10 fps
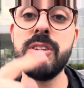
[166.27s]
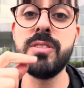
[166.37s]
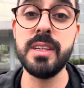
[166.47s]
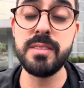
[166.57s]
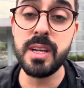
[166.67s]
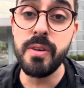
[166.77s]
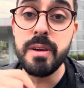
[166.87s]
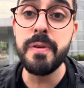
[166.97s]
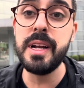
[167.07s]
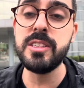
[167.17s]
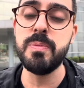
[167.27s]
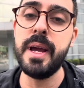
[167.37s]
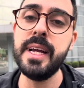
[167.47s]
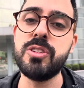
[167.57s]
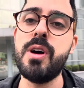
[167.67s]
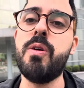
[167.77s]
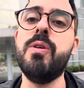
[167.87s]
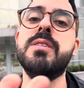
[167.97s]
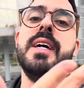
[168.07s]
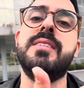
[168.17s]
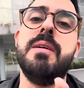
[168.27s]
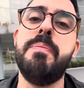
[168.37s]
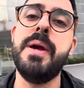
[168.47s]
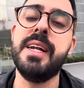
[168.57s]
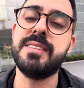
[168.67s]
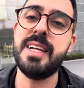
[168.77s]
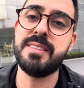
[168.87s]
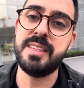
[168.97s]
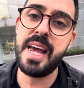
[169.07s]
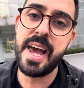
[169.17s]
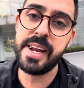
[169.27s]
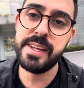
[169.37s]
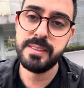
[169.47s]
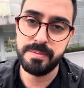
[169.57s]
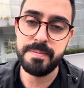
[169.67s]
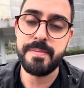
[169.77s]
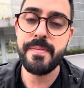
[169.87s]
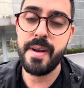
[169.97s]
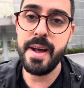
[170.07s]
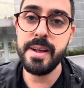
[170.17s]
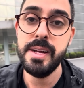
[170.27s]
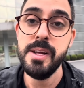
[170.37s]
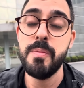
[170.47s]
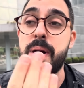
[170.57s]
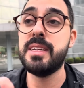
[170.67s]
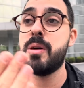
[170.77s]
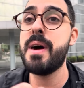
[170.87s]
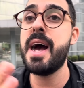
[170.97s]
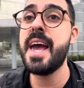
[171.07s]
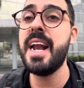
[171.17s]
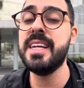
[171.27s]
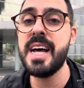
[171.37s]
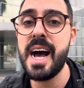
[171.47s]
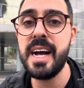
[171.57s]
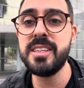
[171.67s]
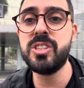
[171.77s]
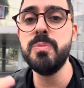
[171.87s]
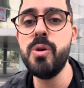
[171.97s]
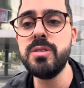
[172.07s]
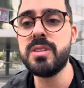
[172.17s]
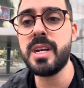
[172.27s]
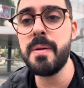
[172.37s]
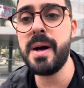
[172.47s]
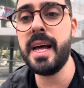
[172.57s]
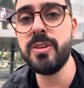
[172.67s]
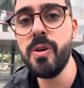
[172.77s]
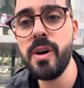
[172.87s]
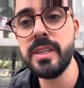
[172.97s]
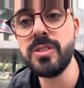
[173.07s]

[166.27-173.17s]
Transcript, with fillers: situação, infelizmente, não acontece apenas na série, né? mas é uma realidade de muitos trabalhadores